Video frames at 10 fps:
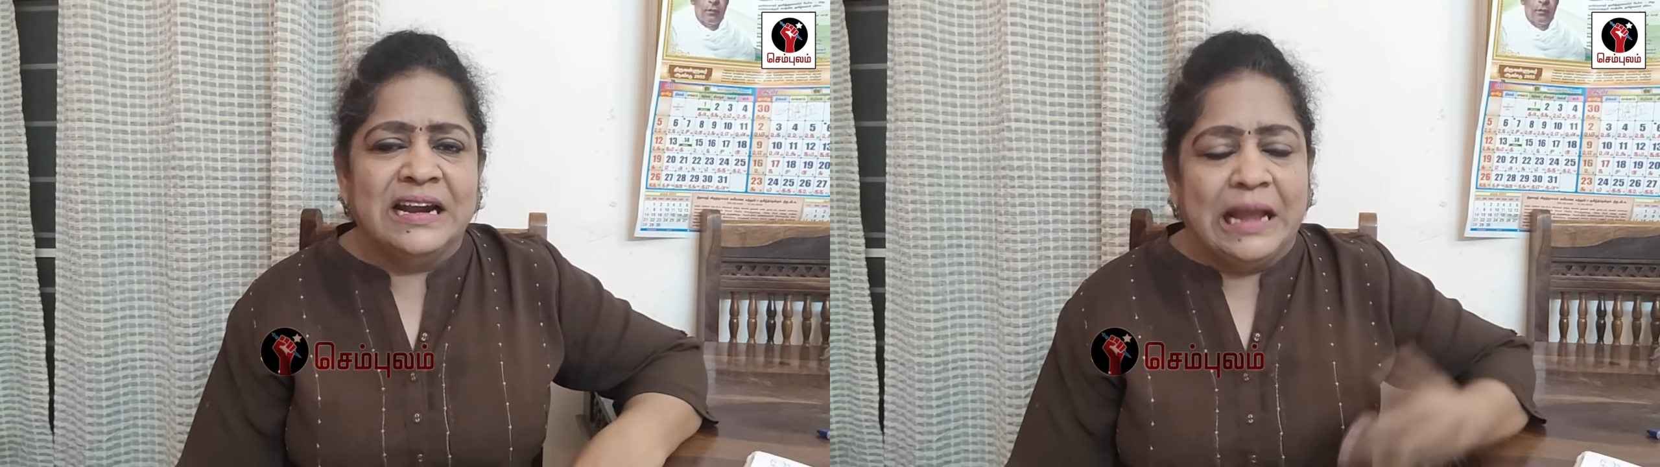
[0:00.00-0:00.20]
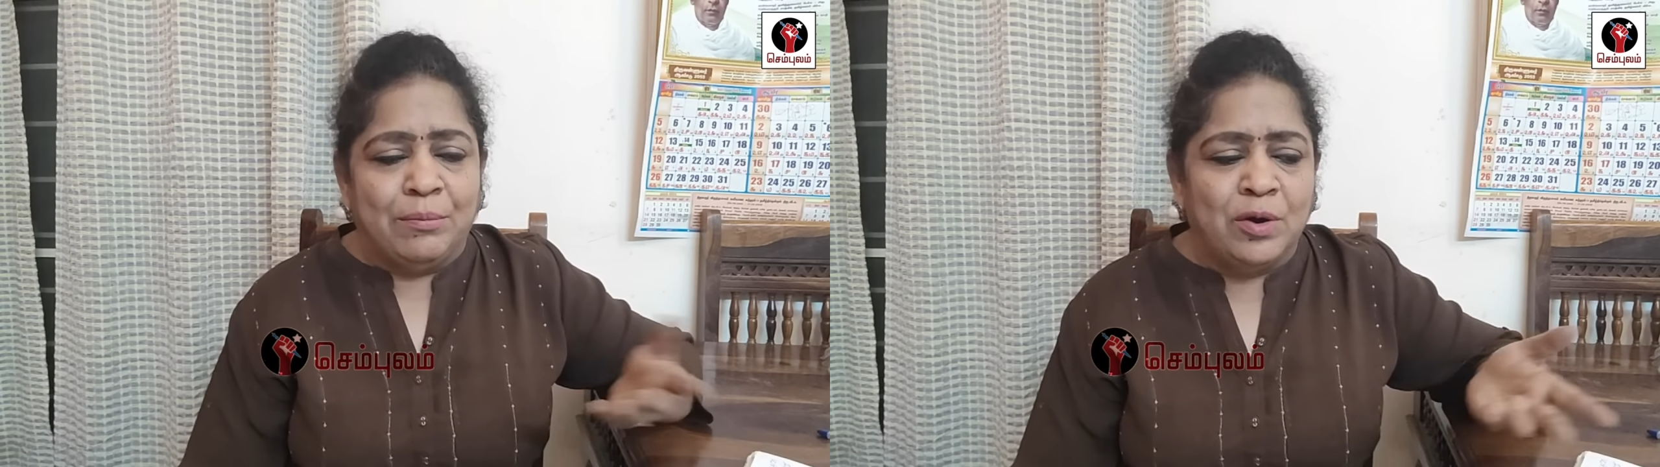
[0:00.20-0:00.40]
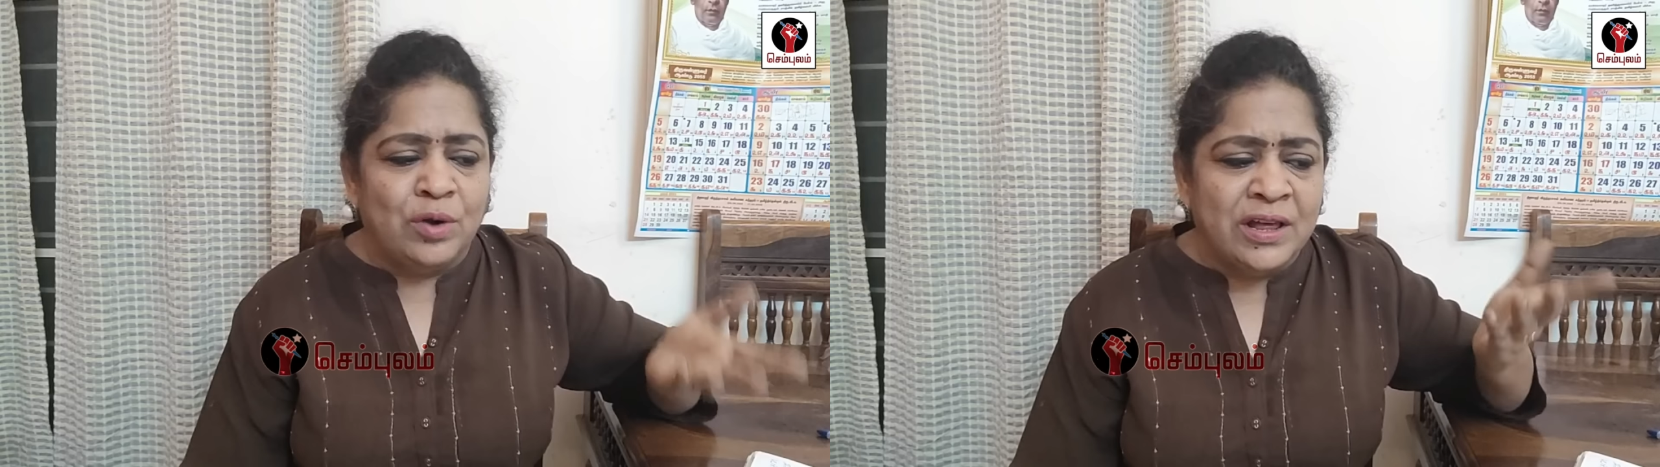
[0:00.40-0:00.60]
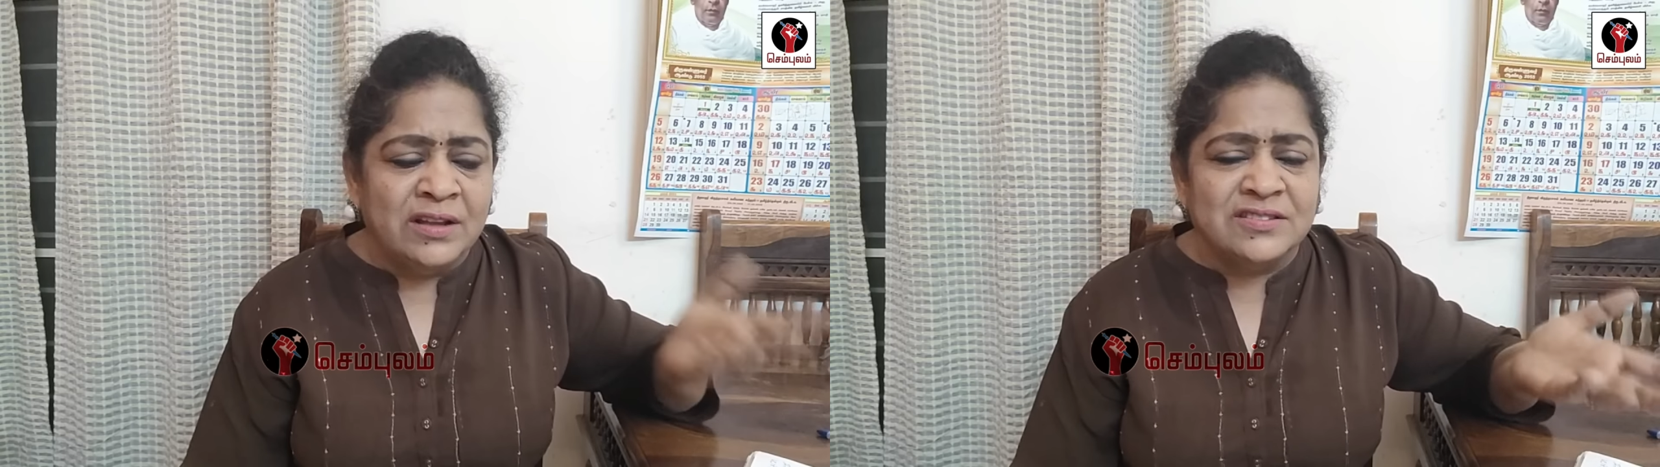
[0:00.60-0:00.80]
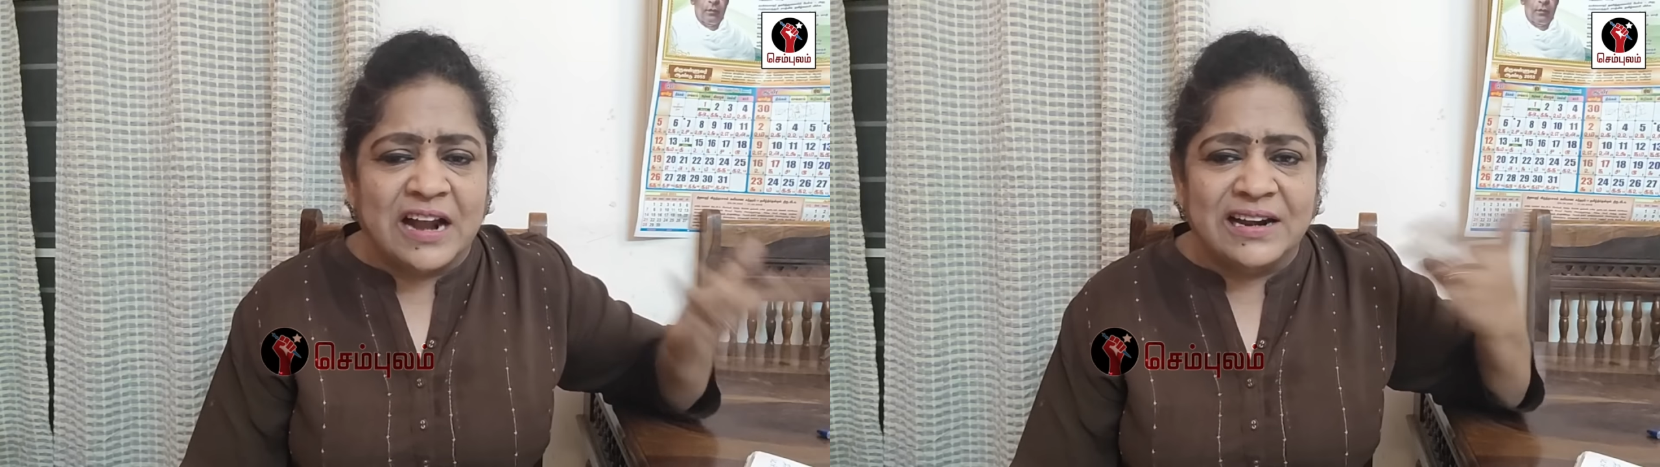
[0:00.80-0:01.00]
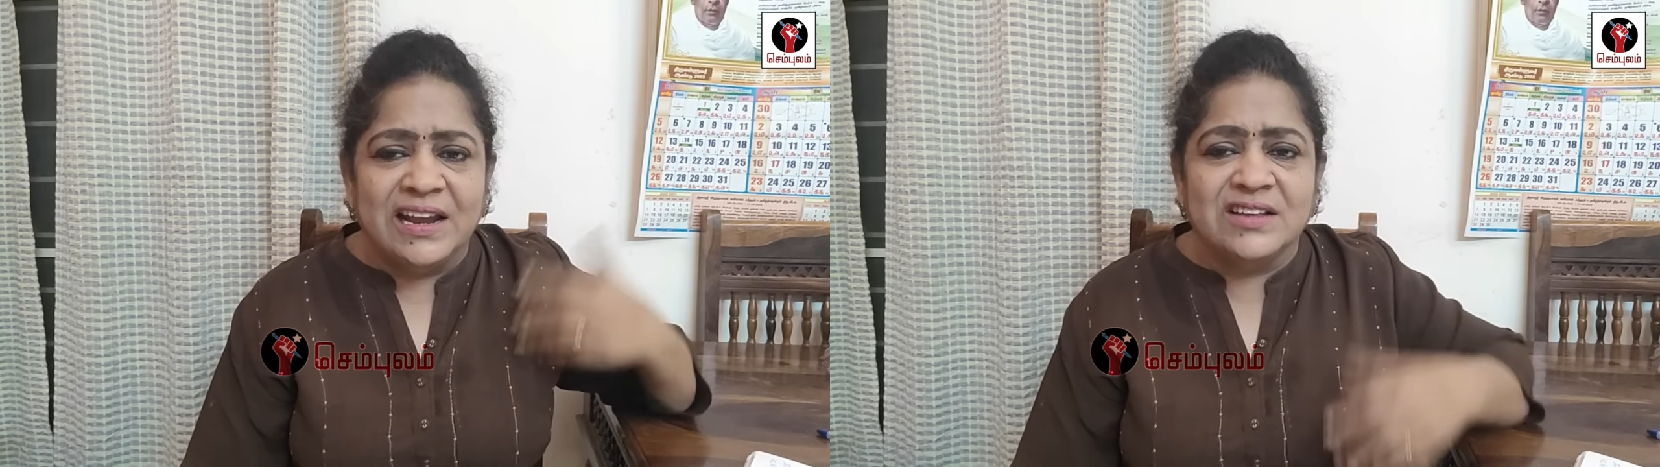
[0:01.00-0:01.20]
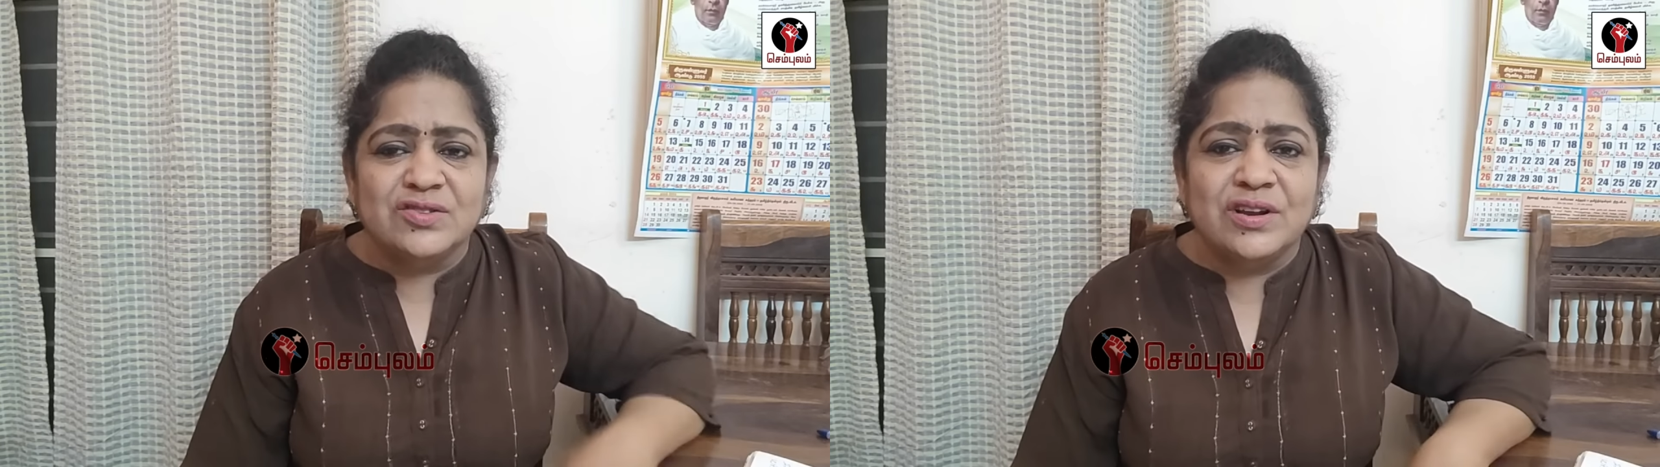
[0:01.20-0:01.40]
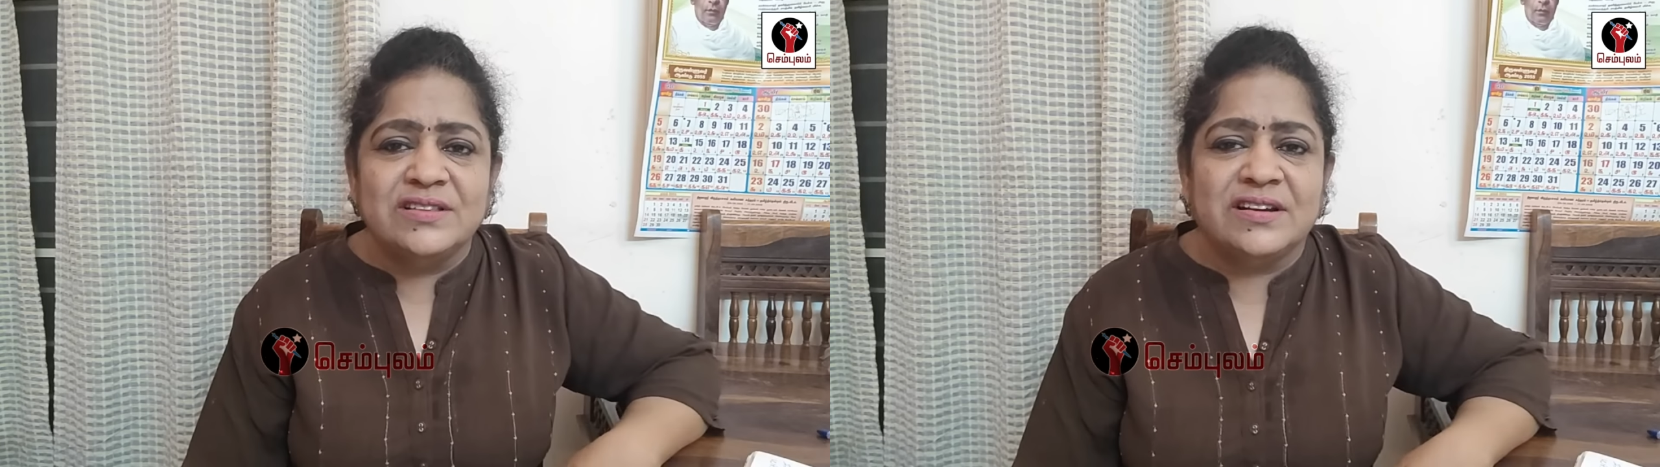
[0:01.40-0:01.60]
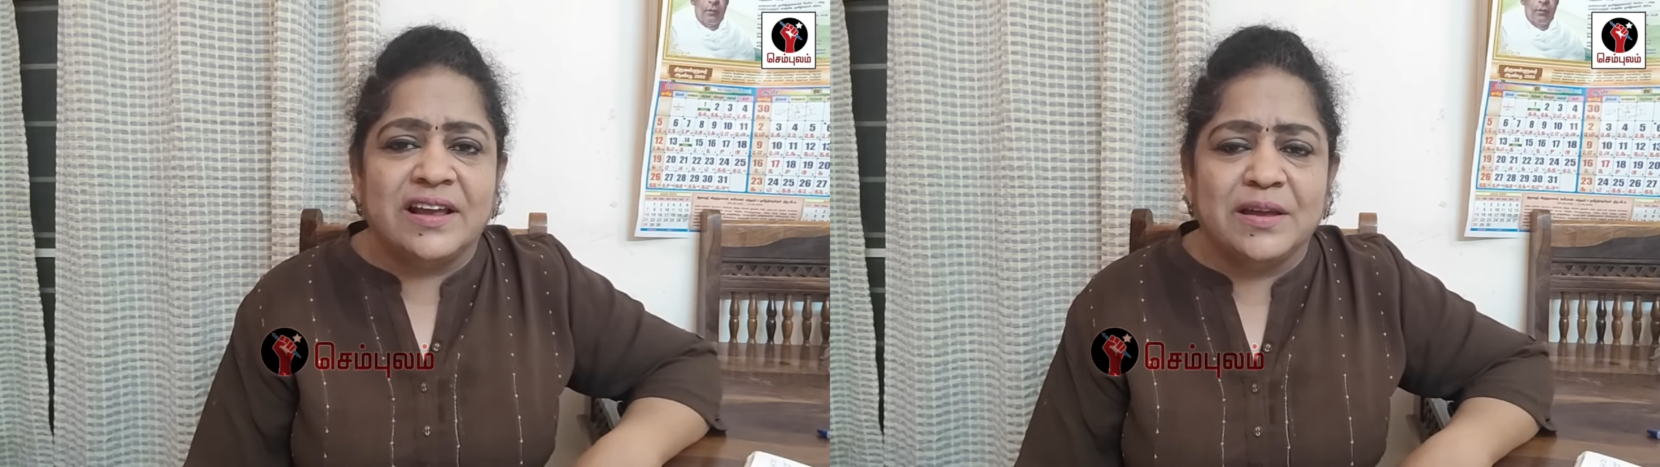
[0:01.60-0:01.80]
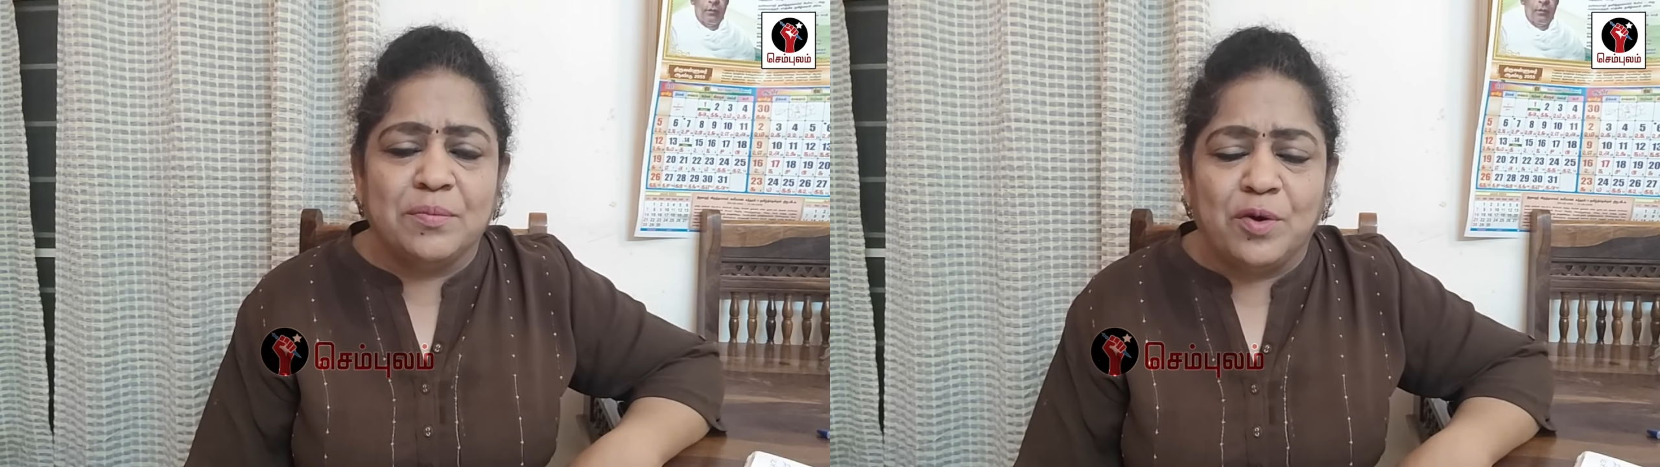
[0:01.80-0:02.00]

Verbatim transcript: நம்ம கூட ஏதோ சண்டையில் சொல்லிட்டுறாங்க